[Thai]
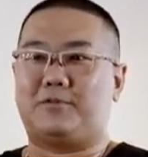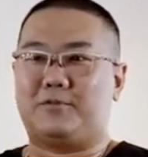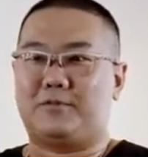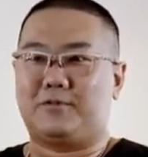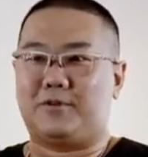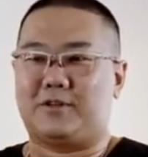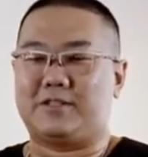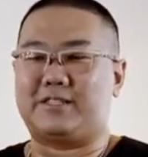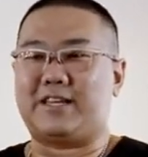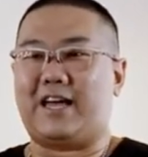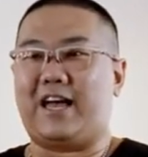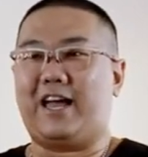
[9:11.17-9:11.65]
ส
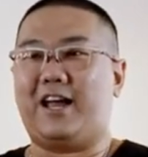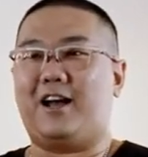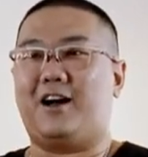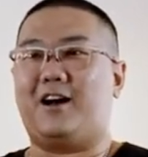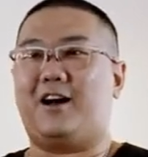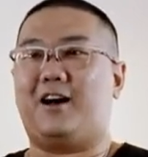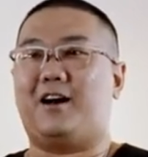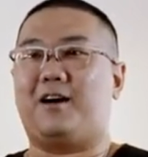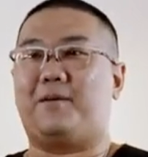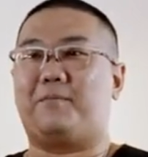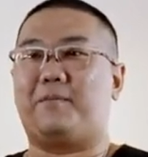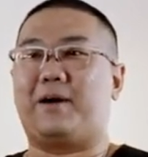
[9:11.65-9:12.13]
นใจก็
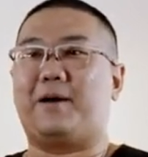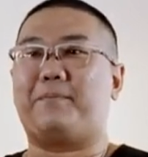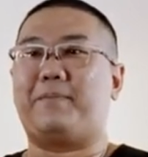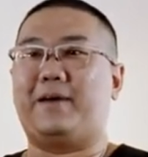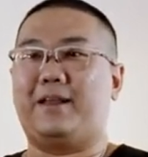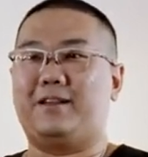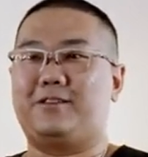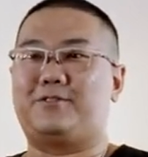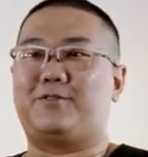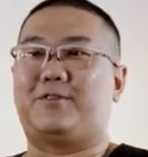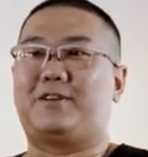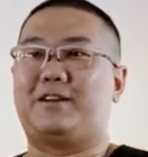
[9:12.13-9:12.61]
มาเป็น
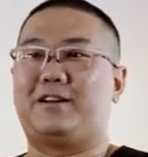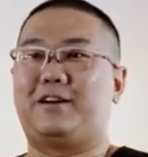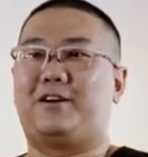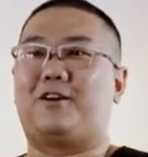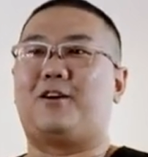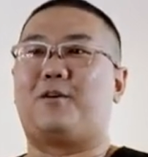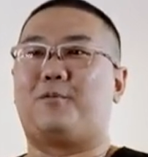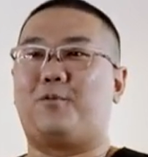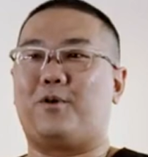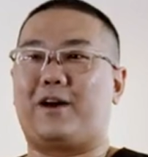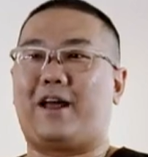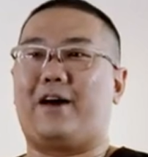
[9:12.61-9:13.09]
ส่วนหนึ่งข
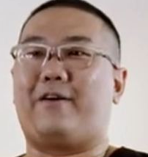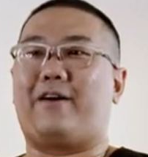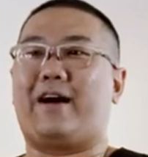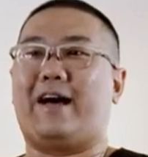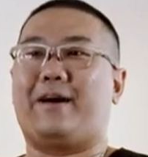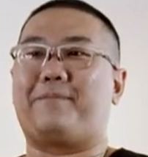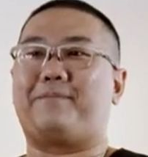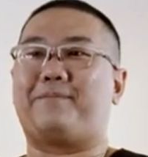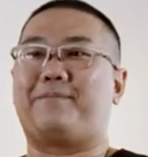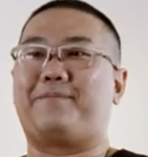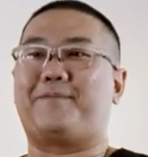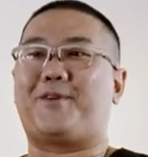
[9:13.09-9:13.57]
องพวกเราครั
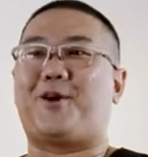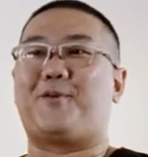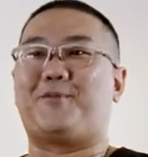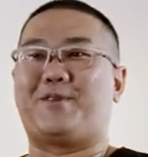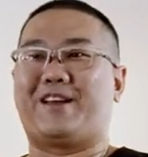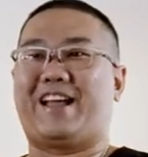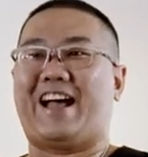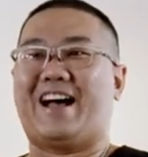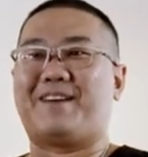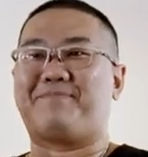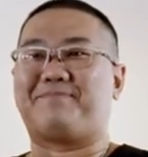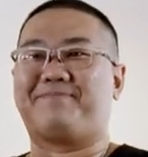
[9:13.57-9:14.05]
บ ขอบคุณ
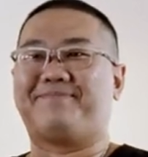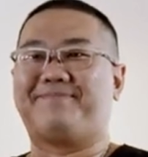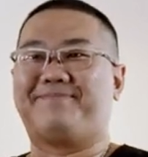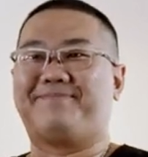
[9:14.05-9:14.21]
ครับ